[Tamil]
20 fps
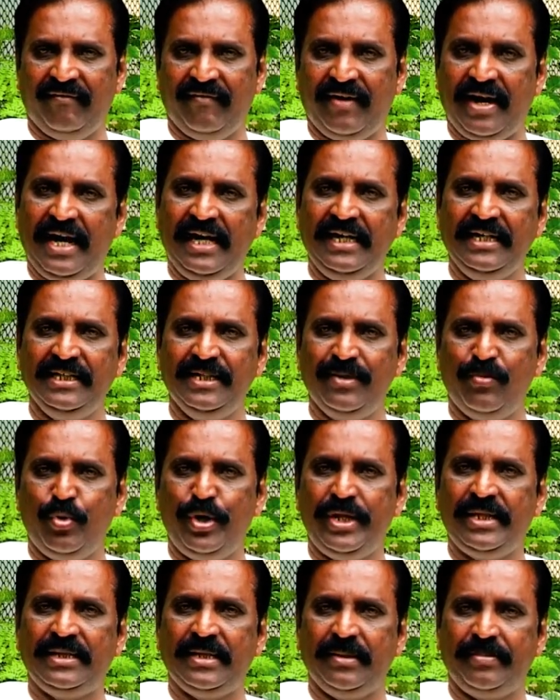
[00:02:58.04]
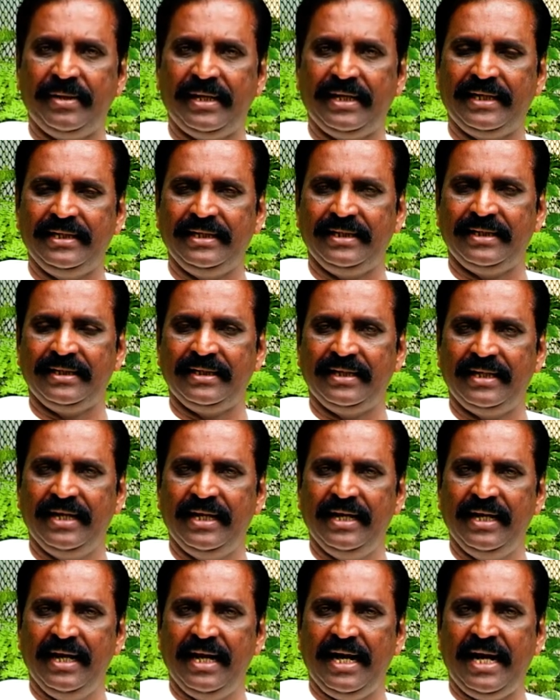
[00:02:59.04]
வாழ்ந்து முடித்த பிறகு
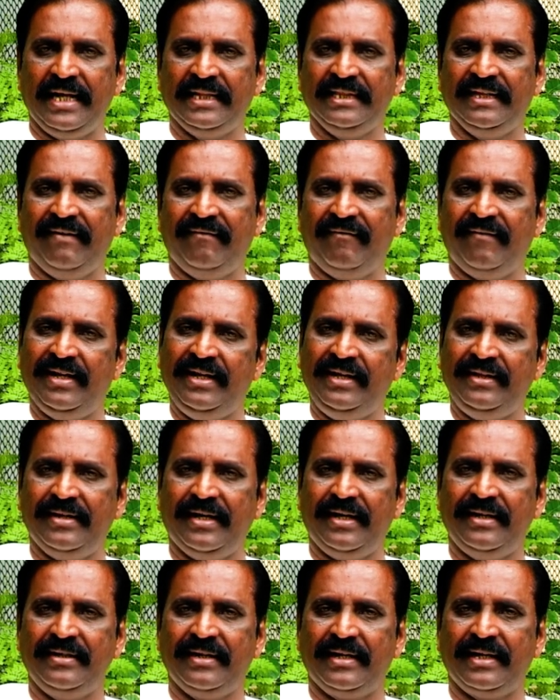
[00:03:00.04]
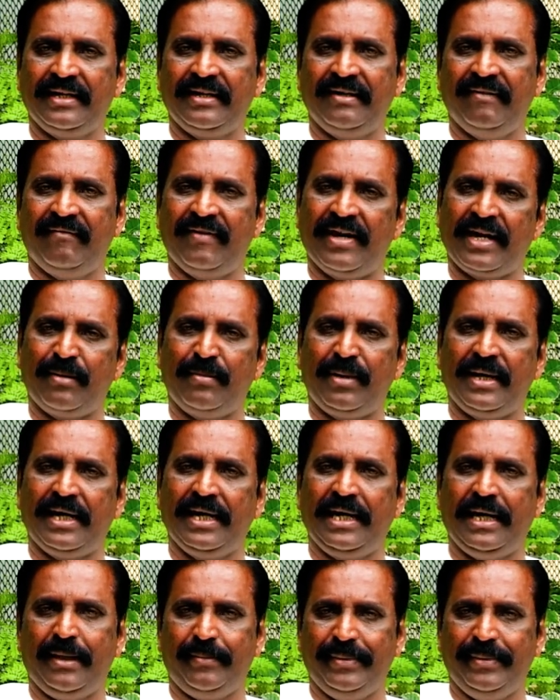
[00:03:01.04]
அந்த வலிதான் எனக்கு வரமாக